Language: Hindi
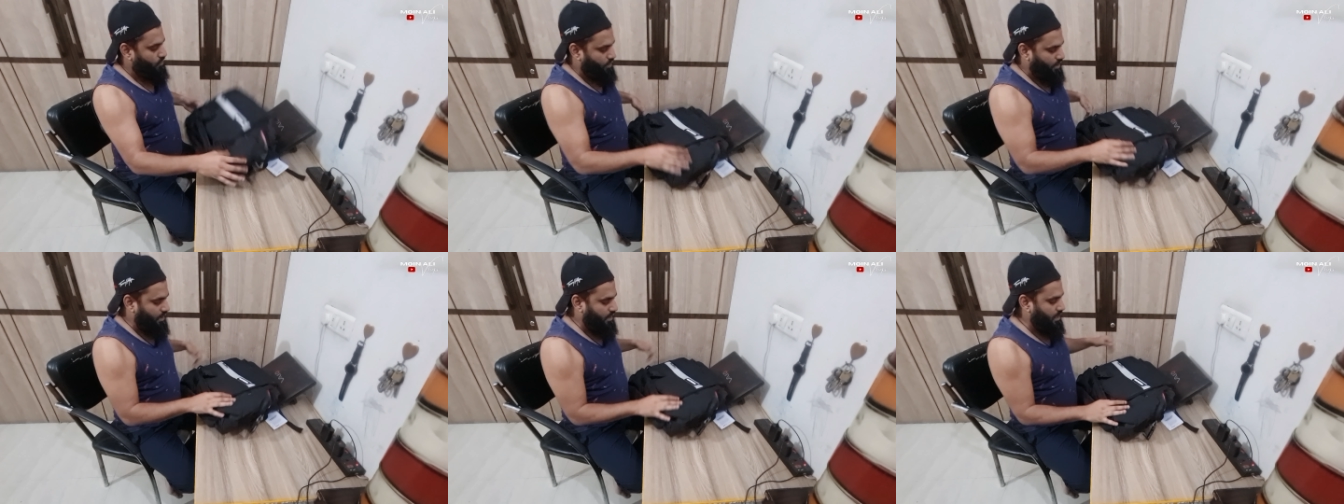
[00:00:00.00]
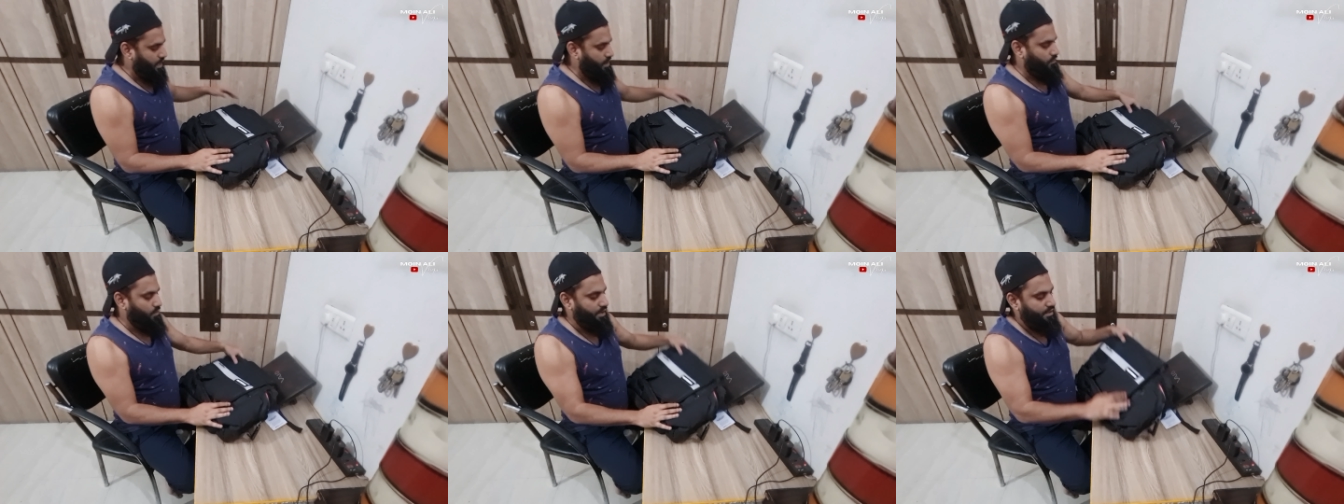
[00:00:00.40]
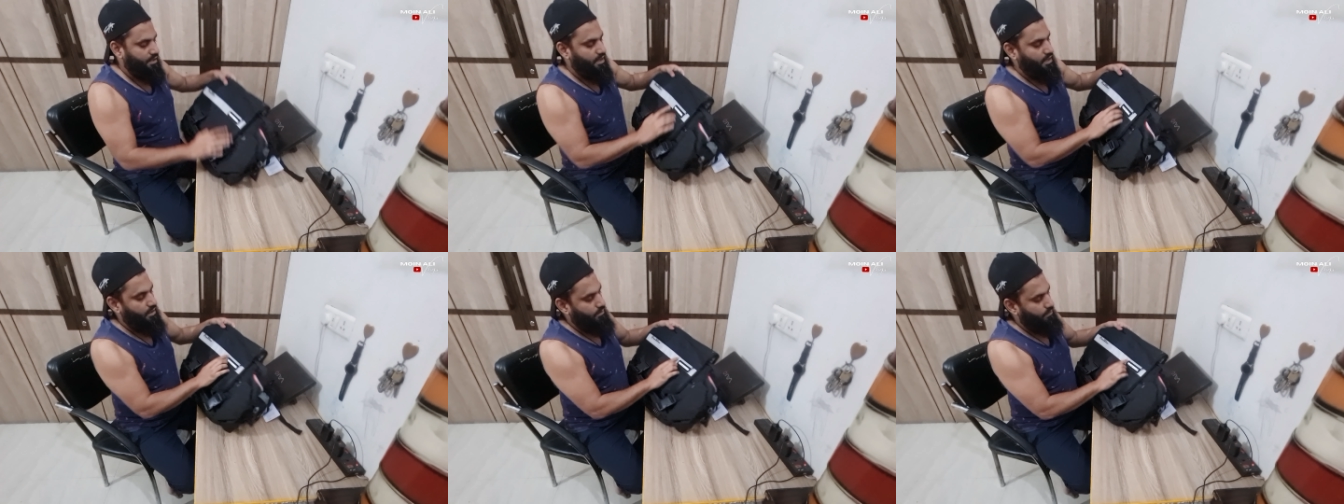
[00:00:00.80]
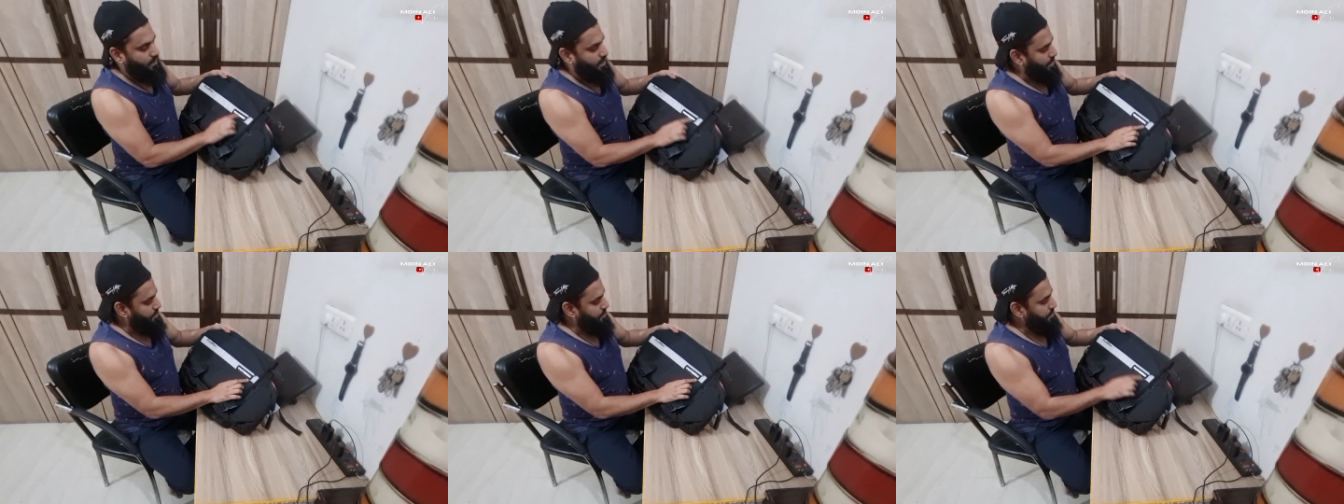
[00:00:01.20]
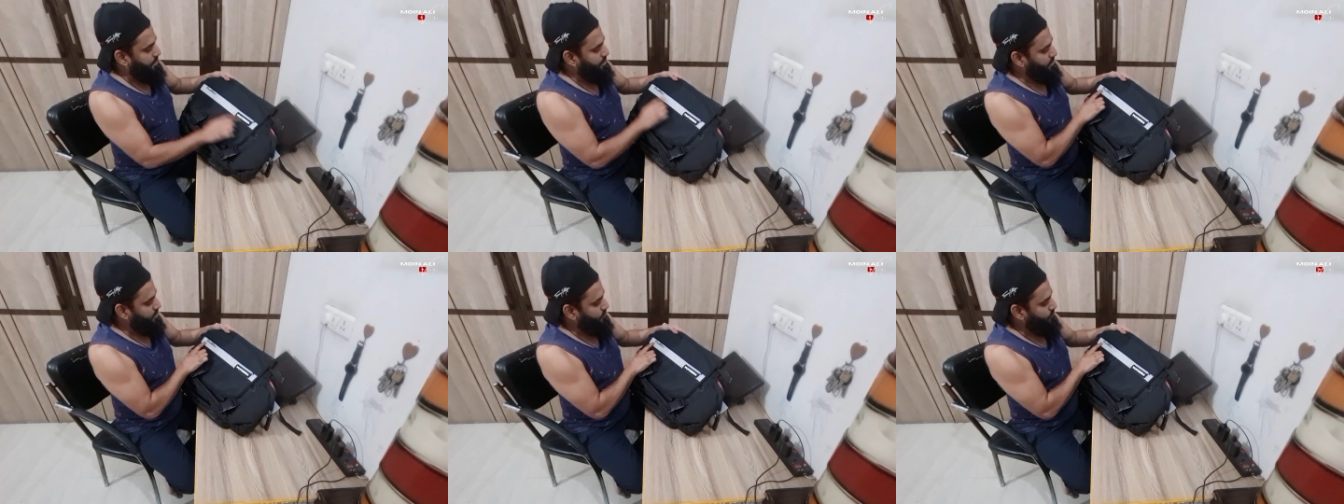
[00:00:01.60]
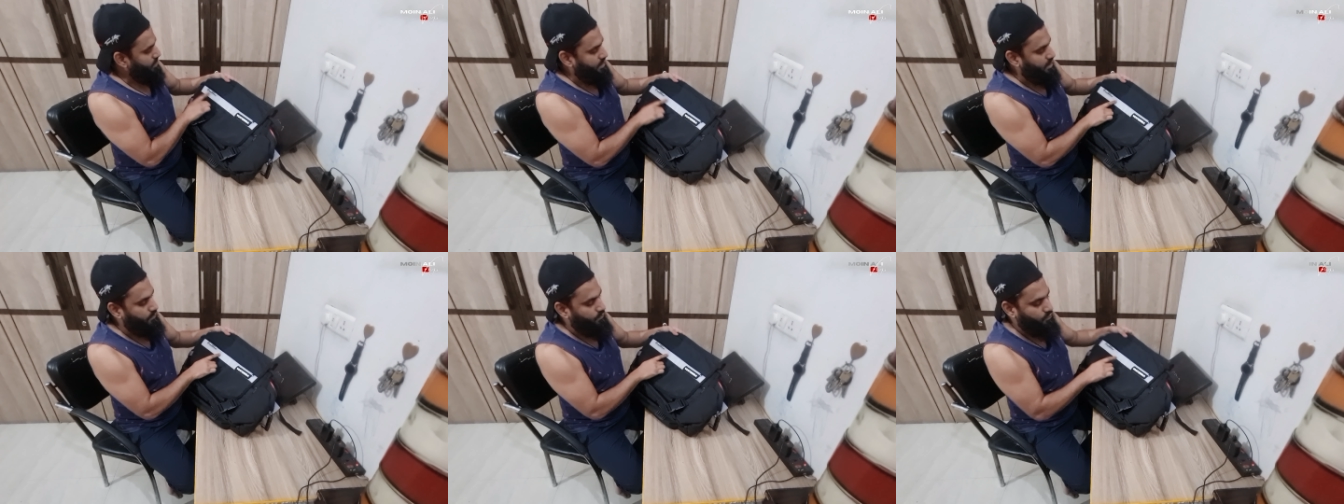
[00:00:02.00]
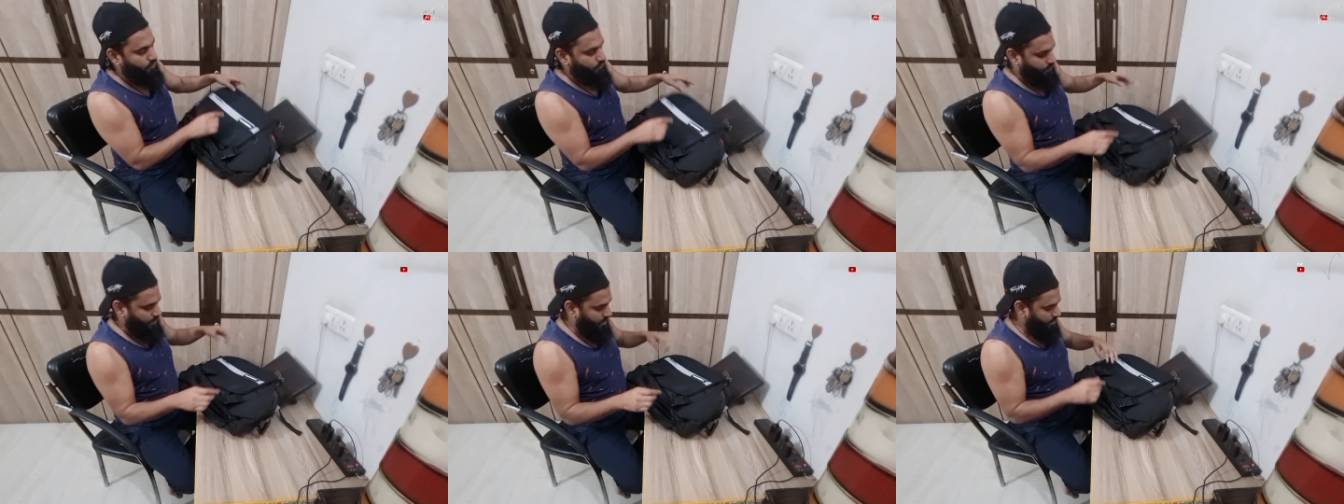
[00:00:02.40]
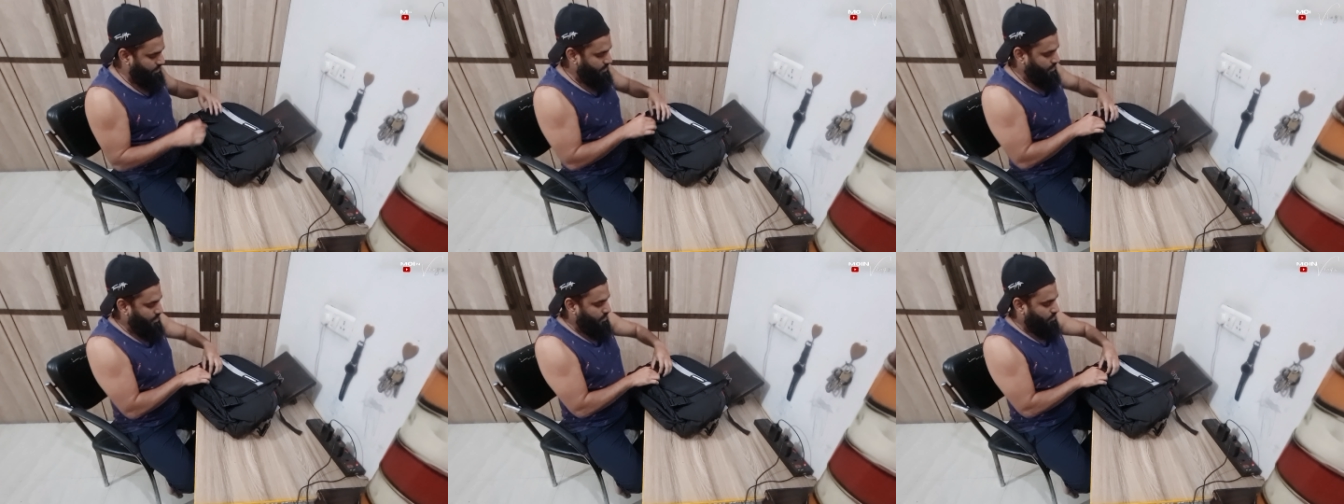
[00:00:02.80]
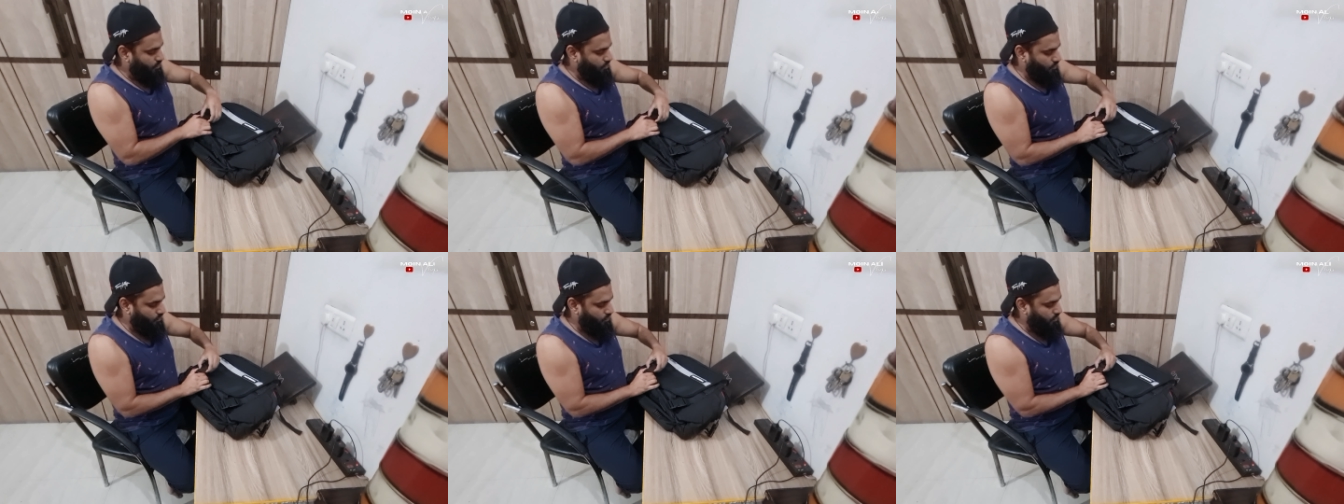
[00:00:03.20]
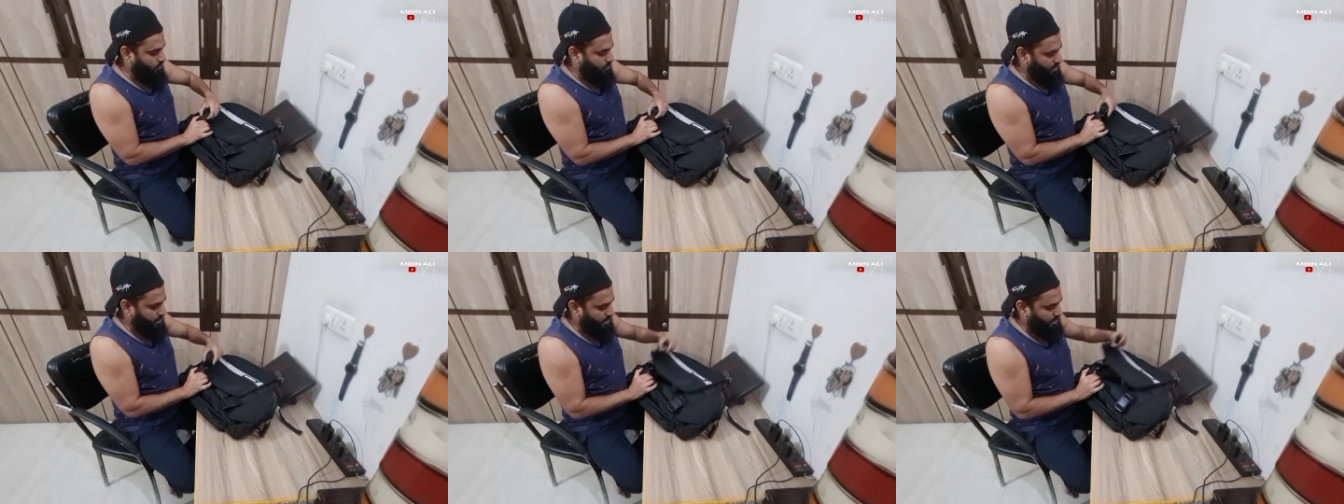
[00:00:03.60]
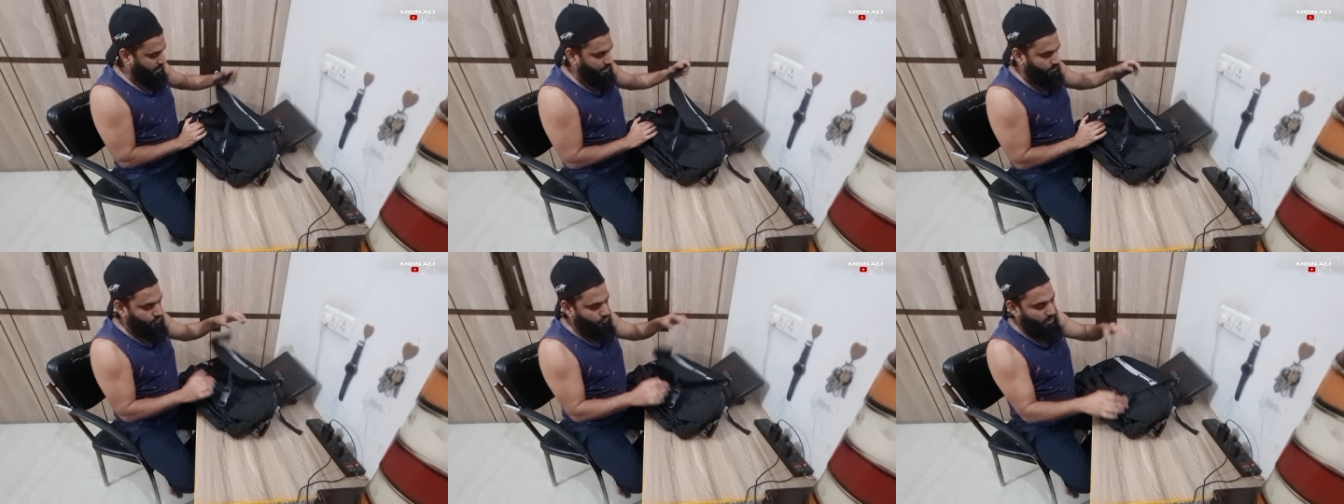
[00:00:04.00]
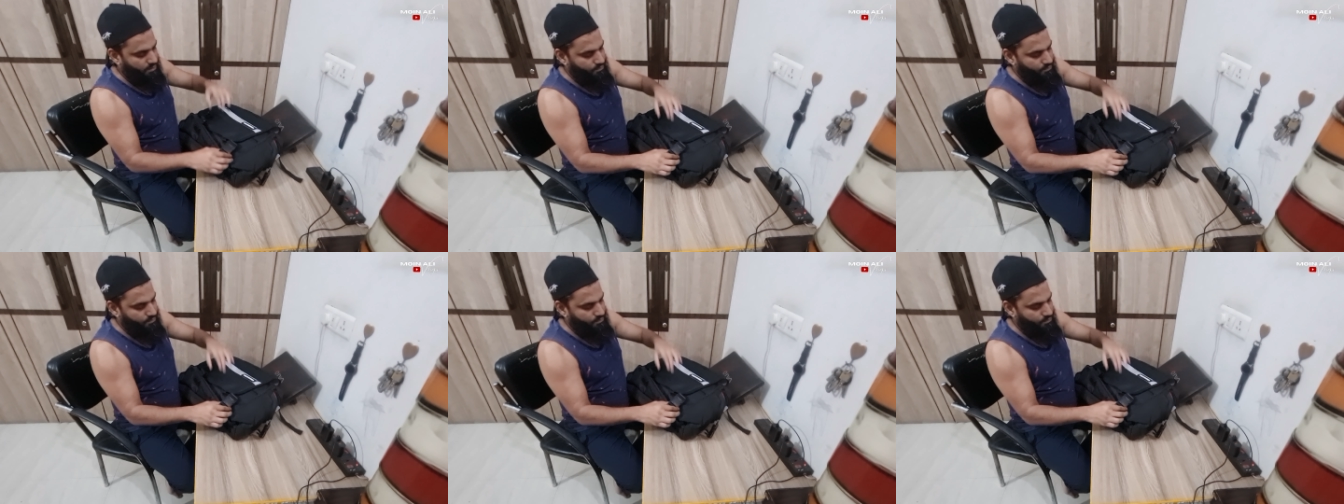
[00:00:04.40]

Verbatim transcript: तो ये रहा वाइटेरा की ब्रांडिंग वाटर प्रूफ है तो फ्रेम्स